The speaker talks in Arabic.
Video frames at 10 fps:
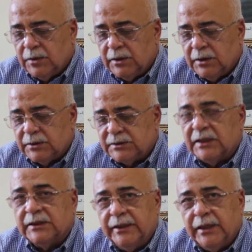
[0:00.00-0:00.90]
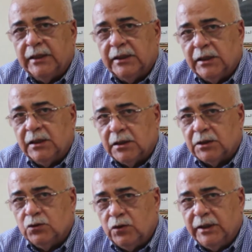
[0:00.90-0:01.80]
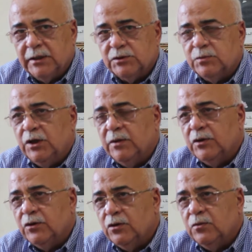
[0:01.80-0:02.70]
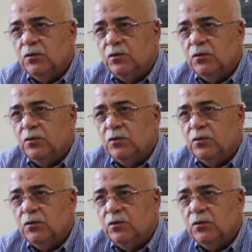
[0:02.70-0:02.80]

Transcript: استطعنا أننا ننقذوا واحد المجموعة منهم